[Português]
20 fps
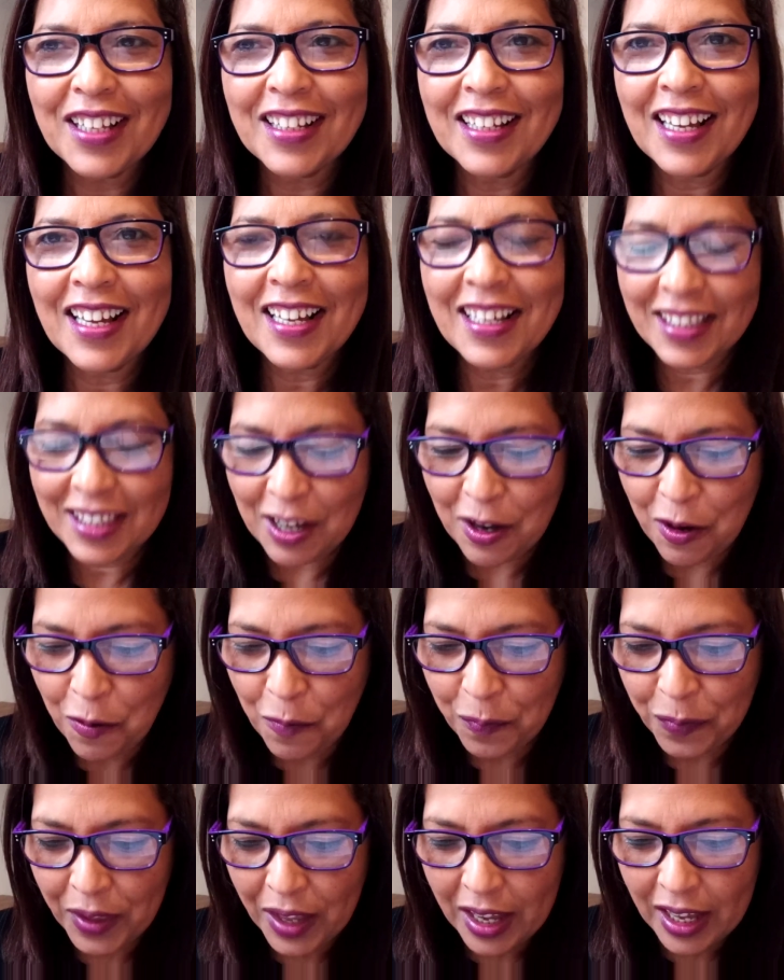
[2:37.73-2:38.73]
Né?
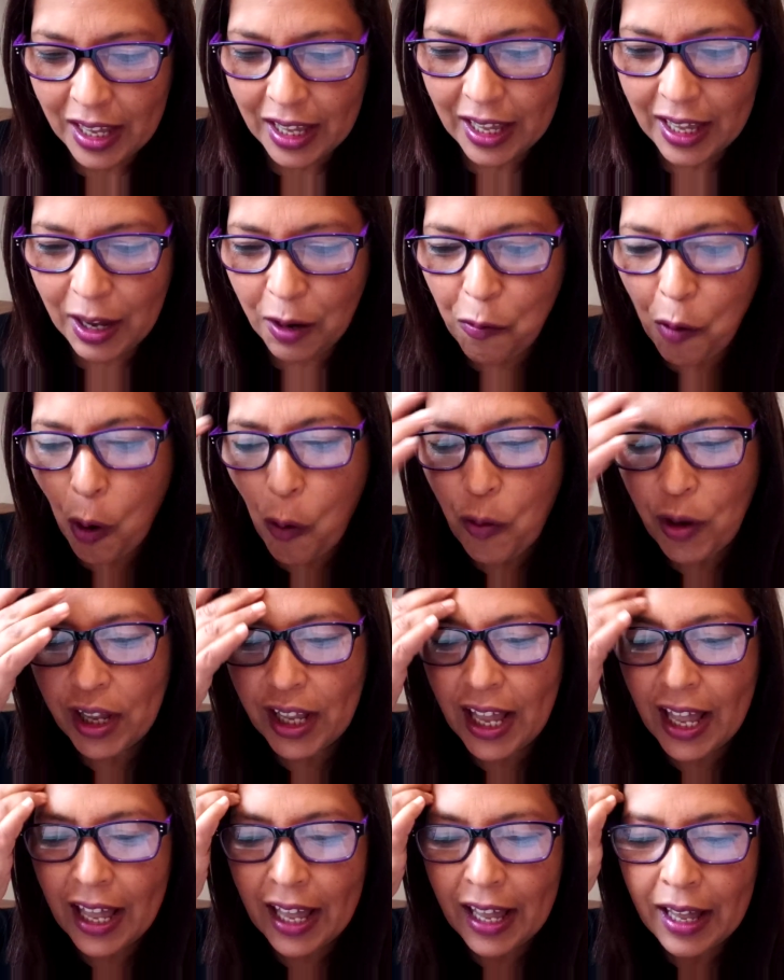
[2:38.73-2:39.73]
Então, é,
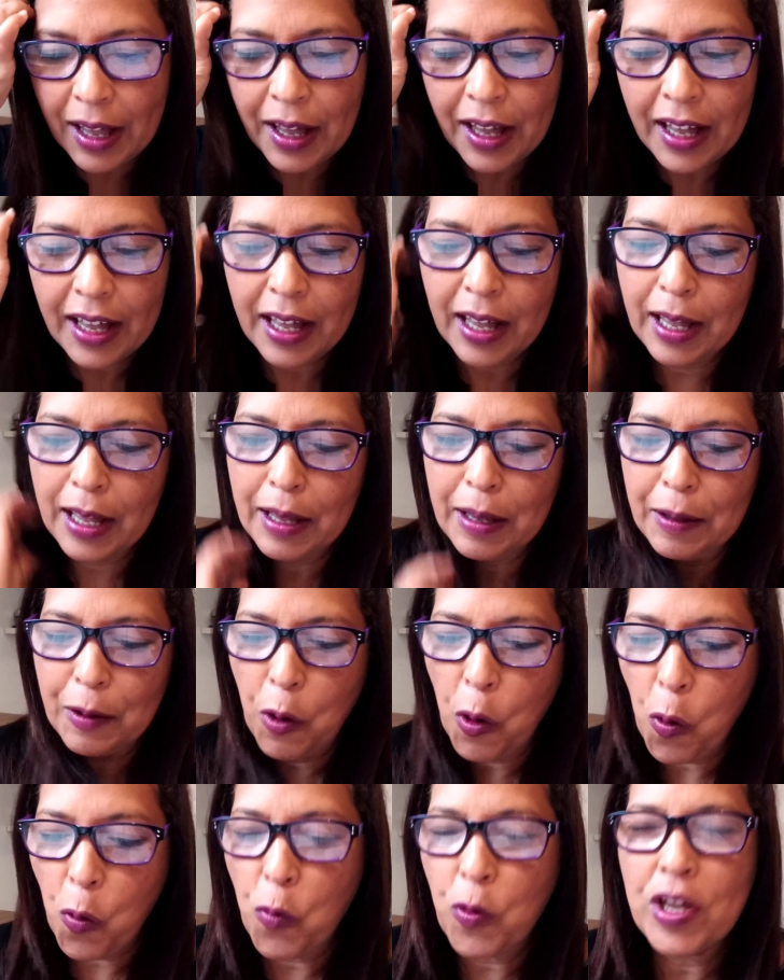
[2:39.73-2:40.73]
qualquer é,
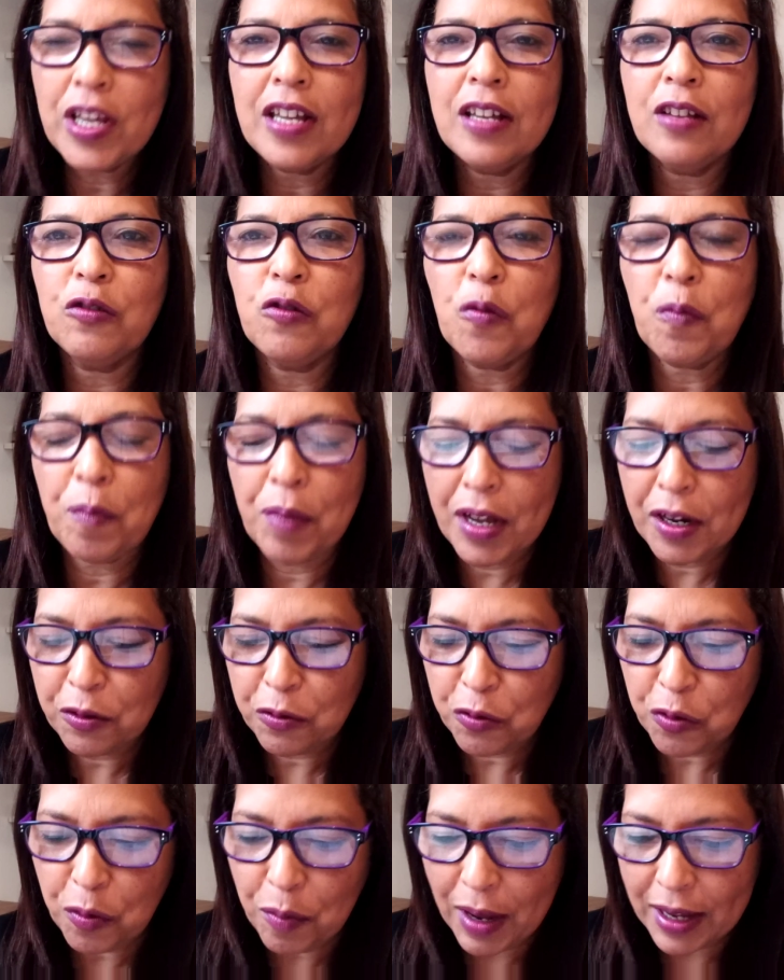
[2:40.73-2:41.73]
ruído,
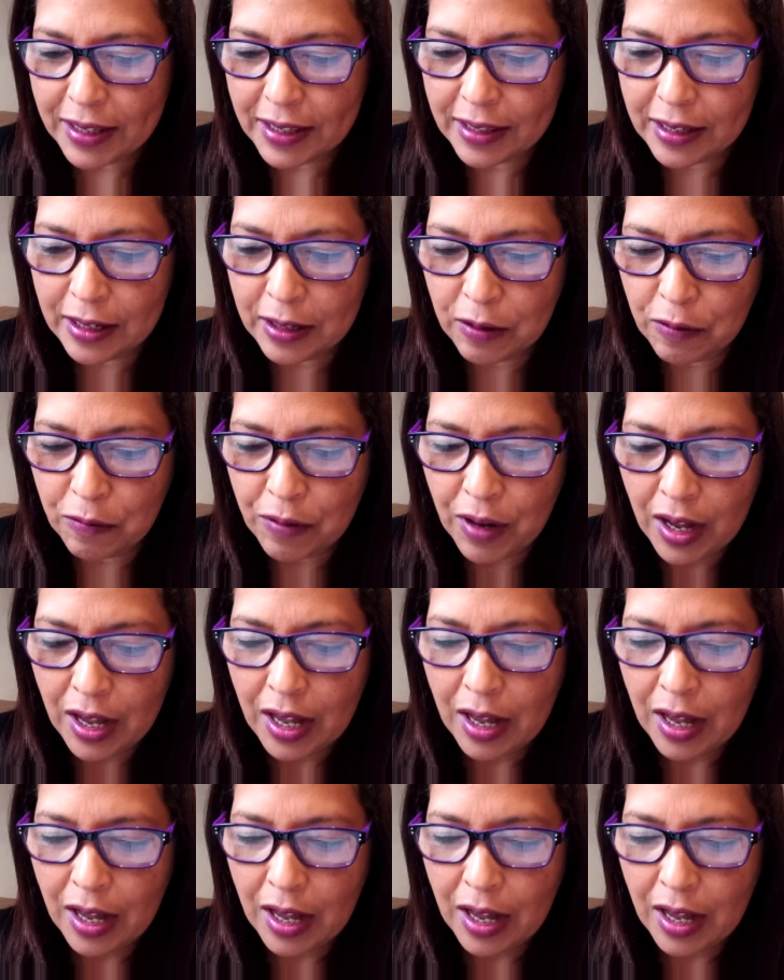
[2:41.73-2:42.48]
perturbação,